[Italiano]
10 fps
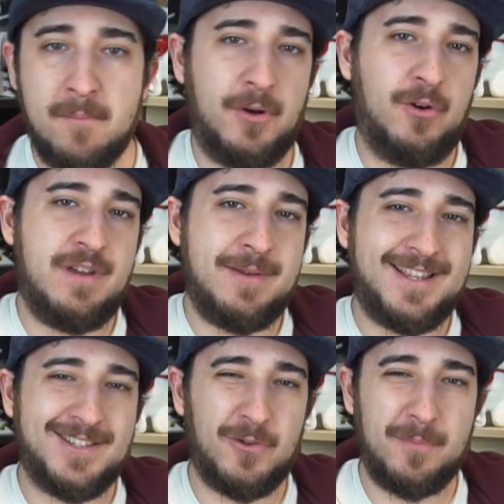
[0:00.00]
però
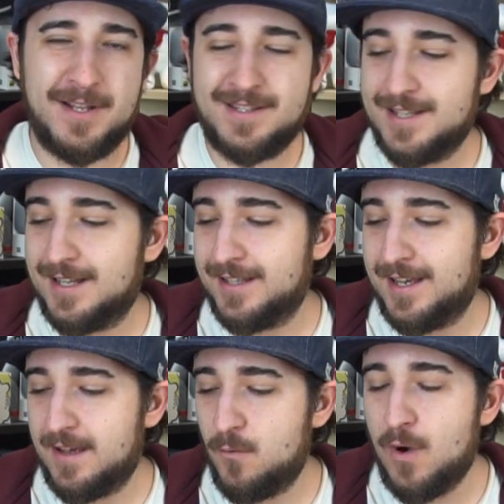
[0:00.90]
ovviamente sono
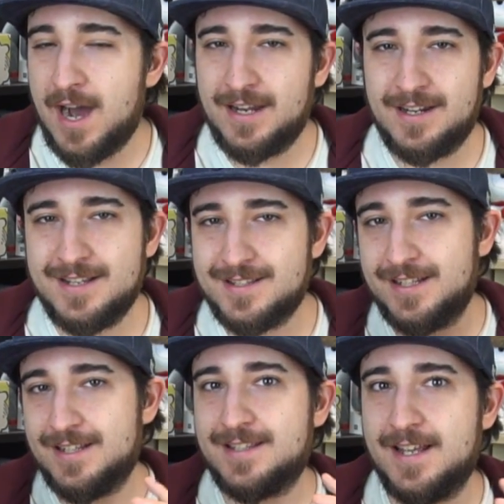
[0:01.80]
pensate wireless
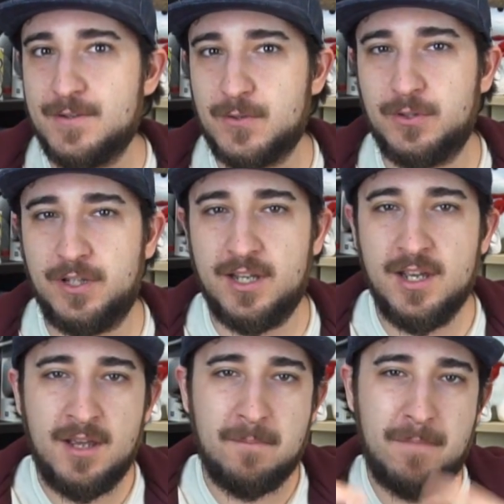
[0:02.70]
nel senso di
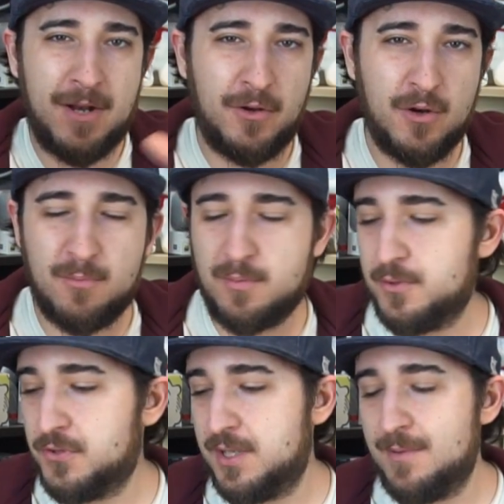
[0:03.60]
meno ingombro
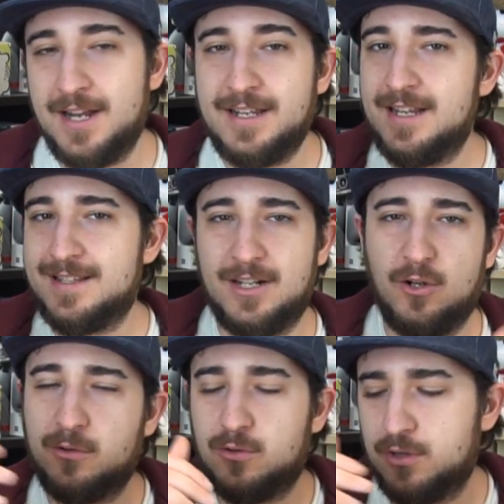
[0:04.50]
possibile nel
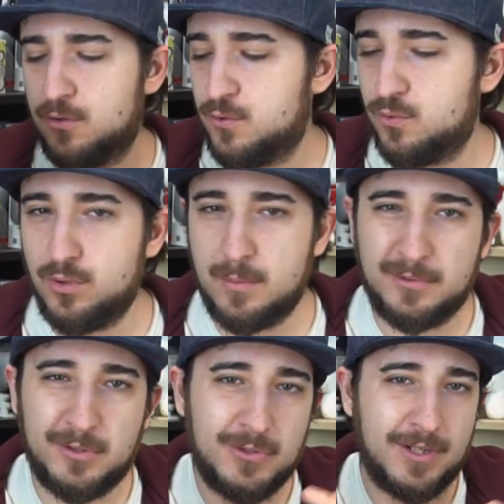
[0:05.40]
salotto, nello studio,
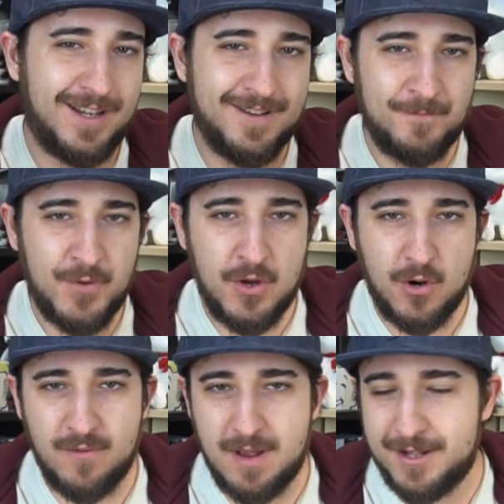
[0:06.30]
piuttosto che
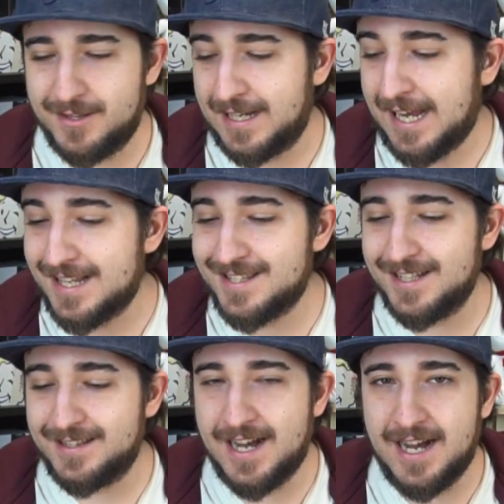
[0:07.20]
ovviamente
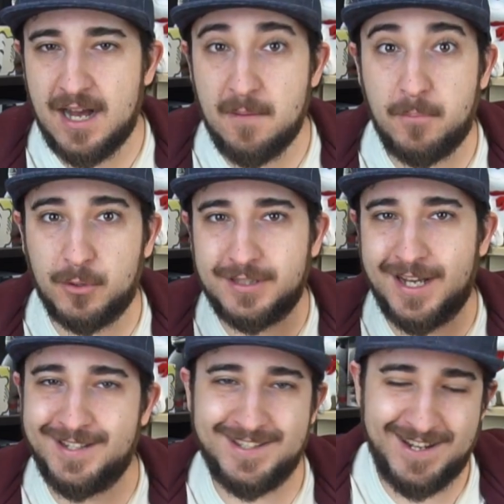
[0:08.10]
casse da eh,
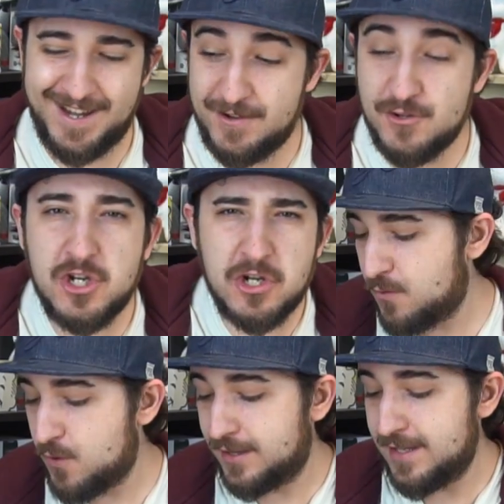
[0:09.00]
portarsi in giro.
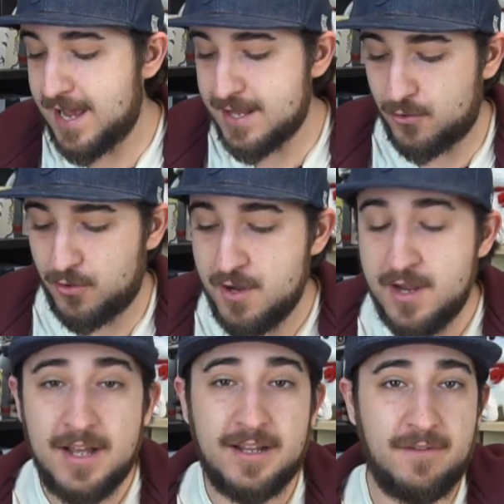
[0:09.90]
Qua dietro
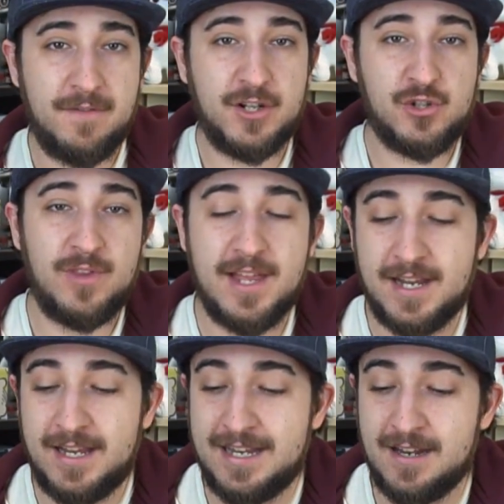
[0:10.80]
eh, vi faccio
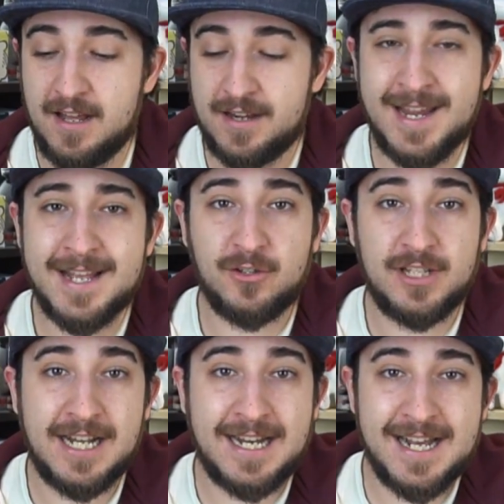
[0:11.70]
vedere il retro
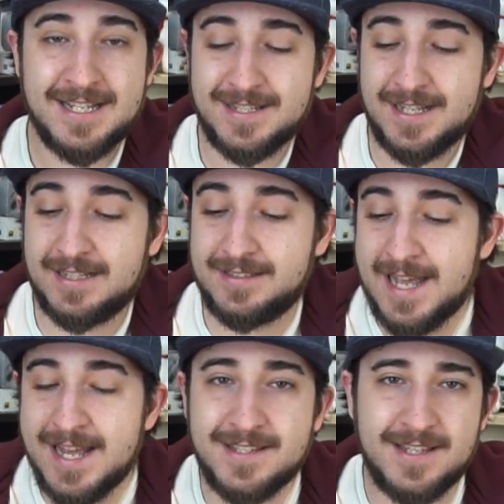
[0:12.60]
della cassa
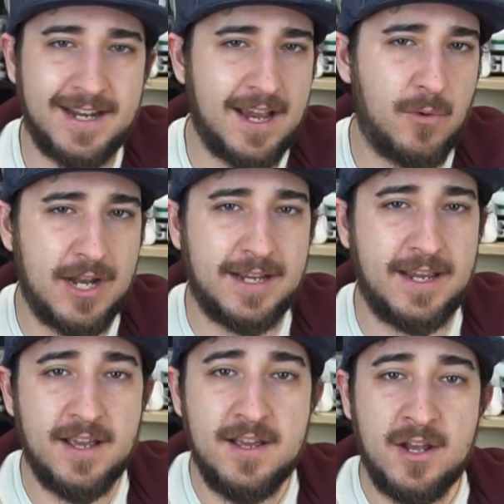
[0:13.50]
destra, che è quella
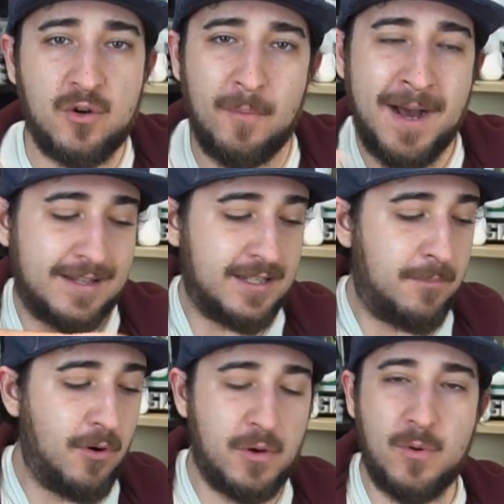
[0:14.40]
che comanda
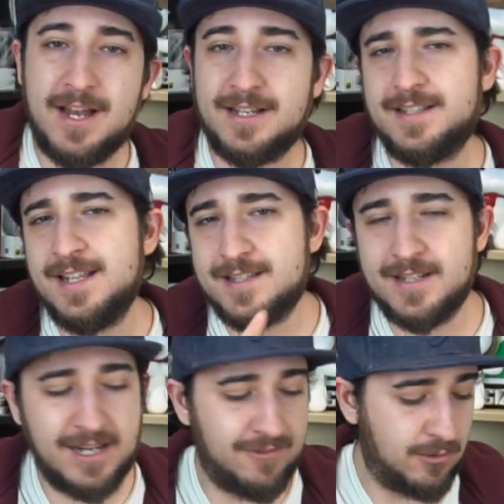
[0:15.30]
poi quella a
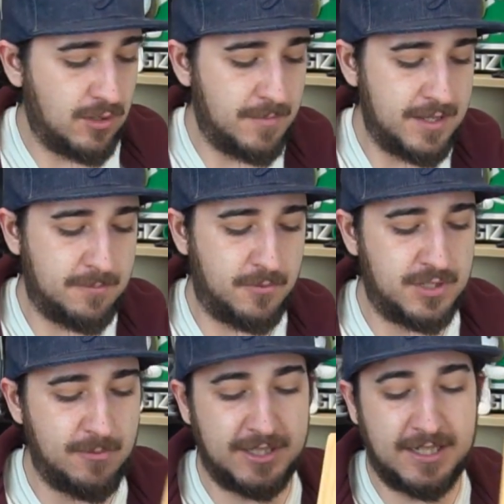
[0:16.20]
sinistra, che eventualmente
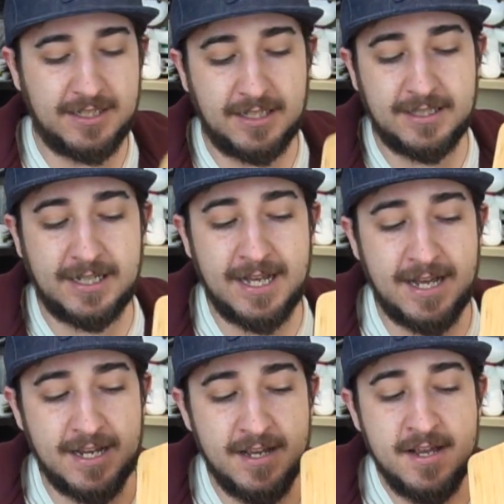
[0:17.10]
possiamo andare ad
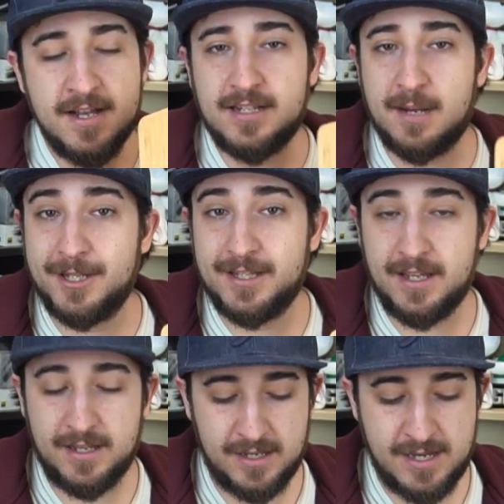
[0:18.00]
attaccare
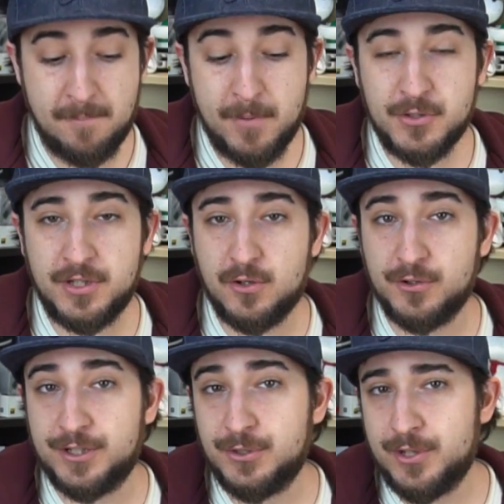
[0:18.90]
tramite eh, gli appositi
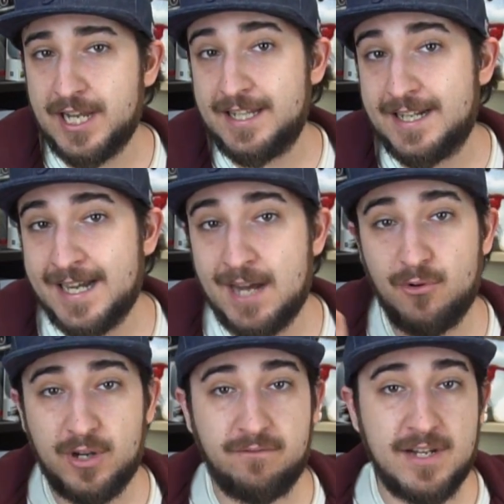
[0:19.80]
connettori ed il
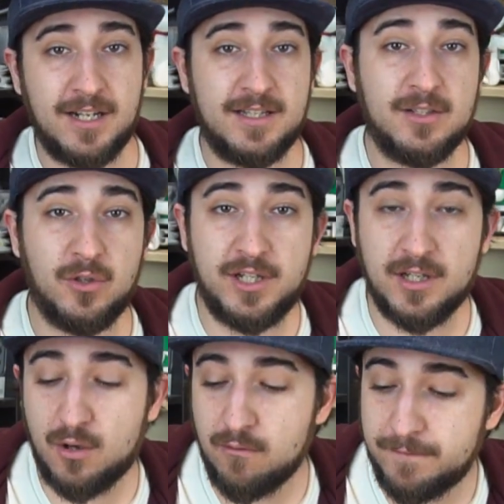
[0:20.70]
cavo che viene dato
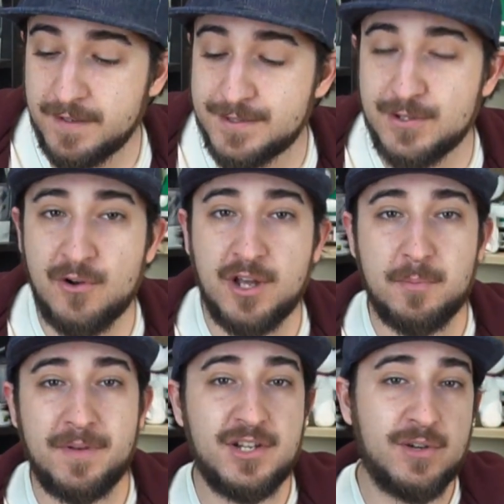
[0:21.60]
in confezione.
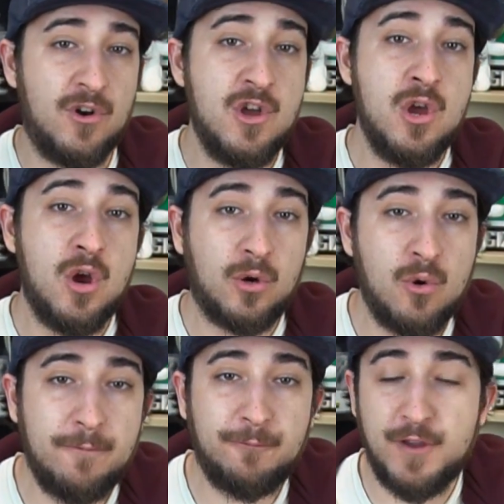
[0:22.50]
Come dicevo,
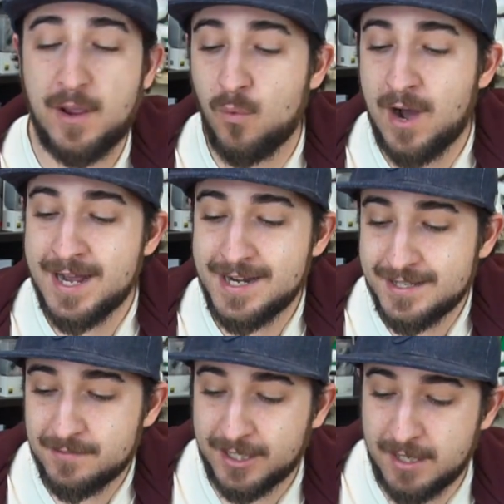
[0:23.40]
cuffie
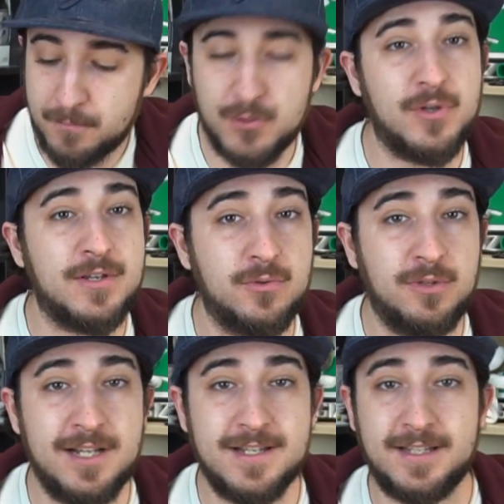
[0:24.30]
wireless ma che possono essere
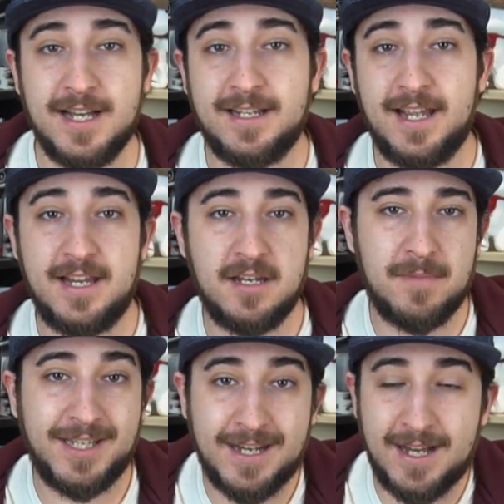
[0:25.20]
utilizzate anche in
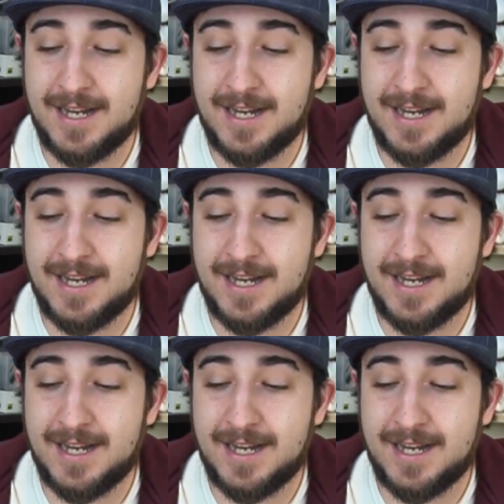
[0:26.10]
maniera